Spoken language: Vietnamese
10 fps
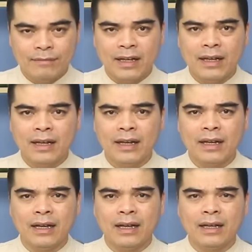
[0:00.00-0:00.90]

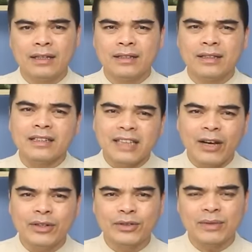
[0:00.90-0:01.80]
Và tại
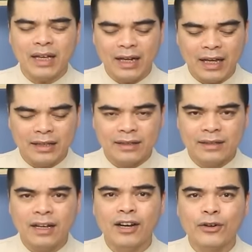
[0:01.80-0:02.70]
sao để chúng ta lại
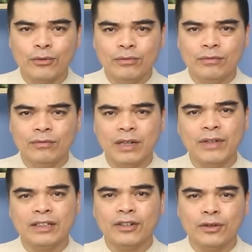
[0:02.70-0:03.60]
thờ cúng, lại
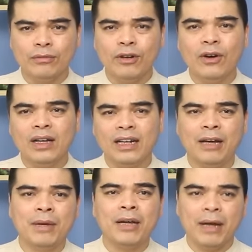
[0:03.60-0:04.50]
phải thờ cúng họ
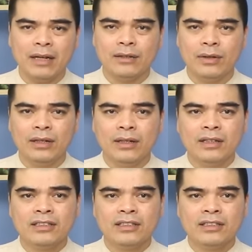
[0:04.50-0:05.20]
làm hai bát, đúng không?